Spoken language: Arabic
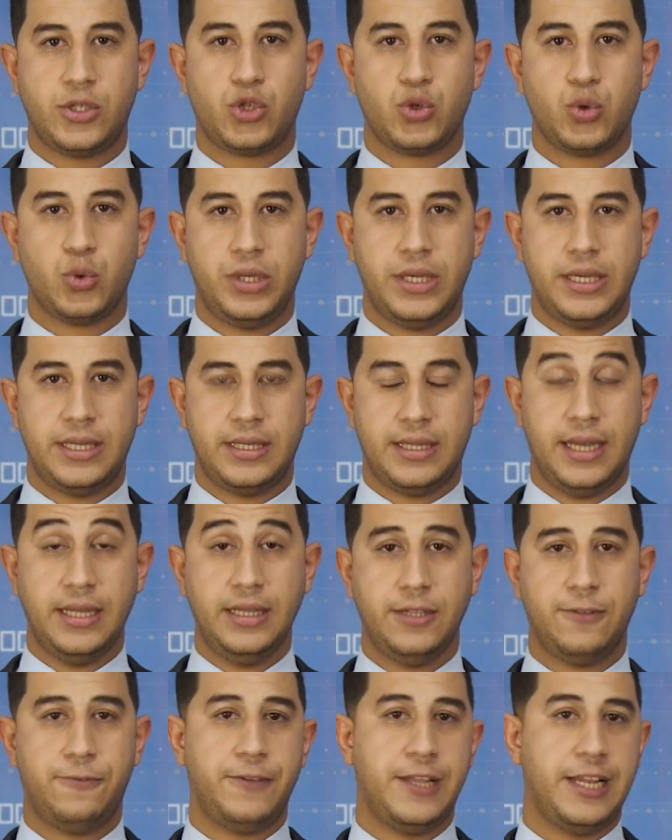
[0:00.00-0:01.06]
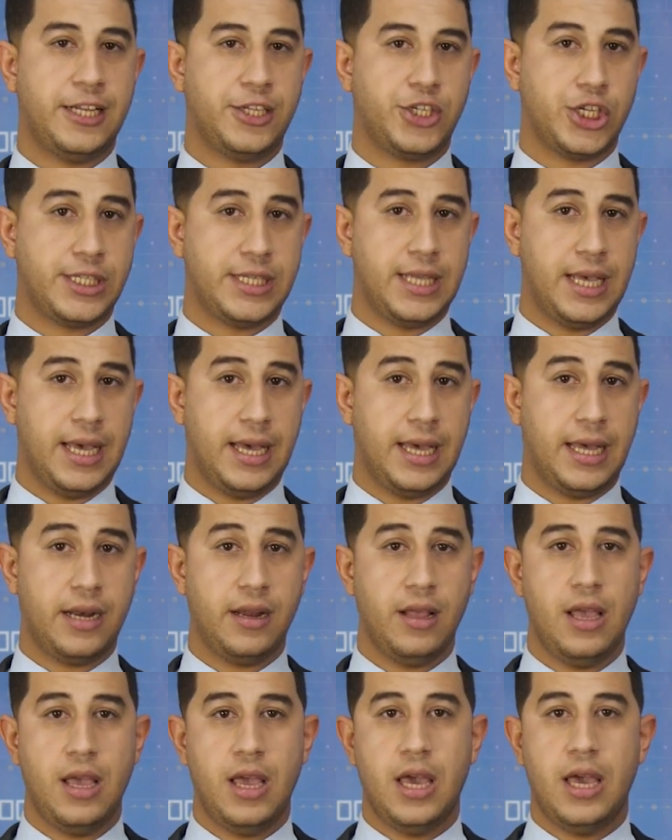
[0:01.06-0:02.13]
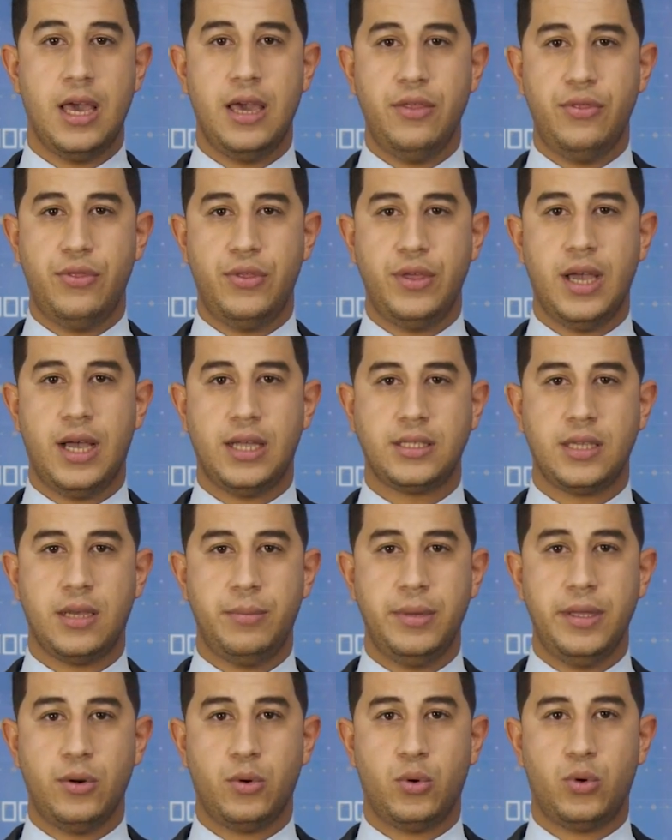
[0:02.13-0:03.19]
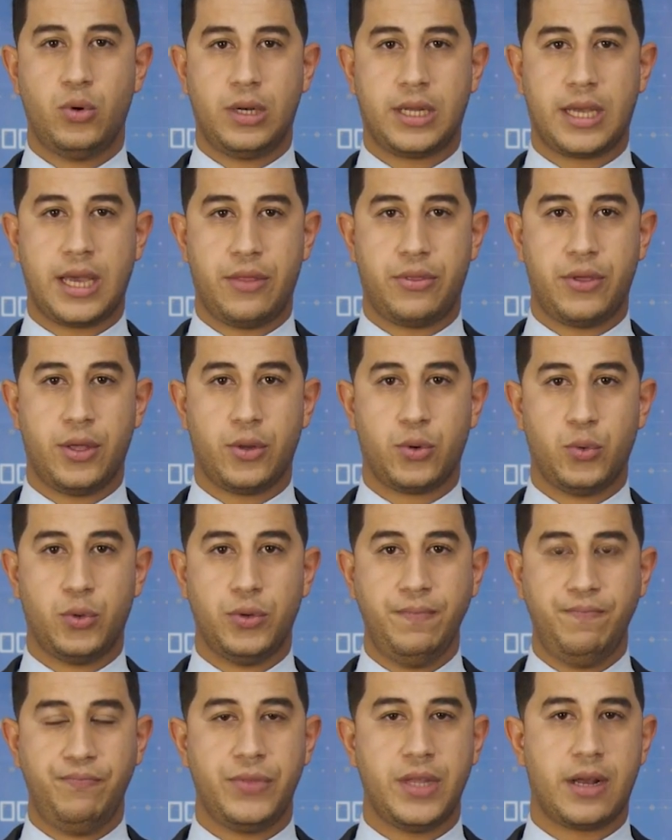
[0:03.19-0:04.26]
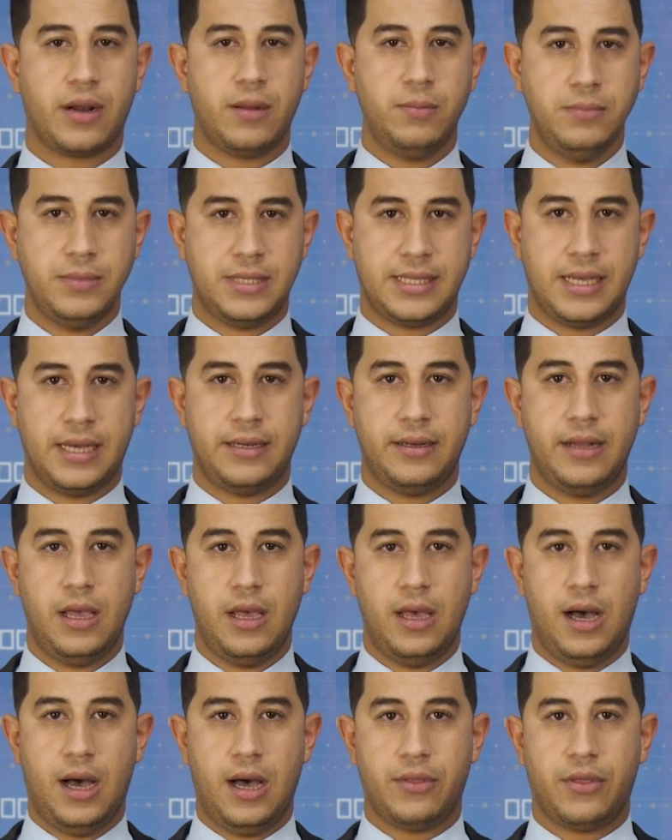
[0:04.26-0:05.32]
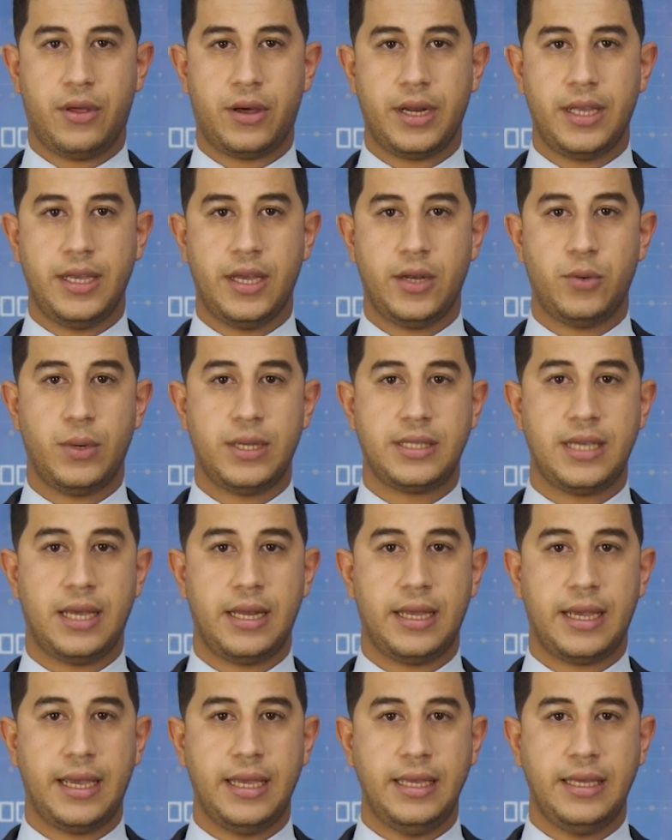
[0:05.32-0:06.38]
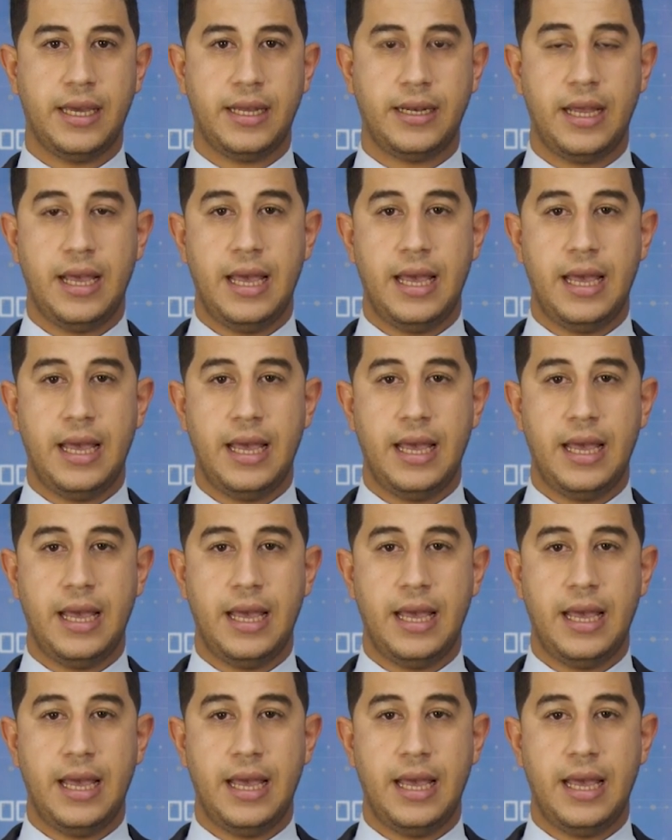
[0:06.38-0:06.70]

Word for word: شيدت في الجزائر إذ يعتبره الكثيرون رمزا حضاريا وتاريخيا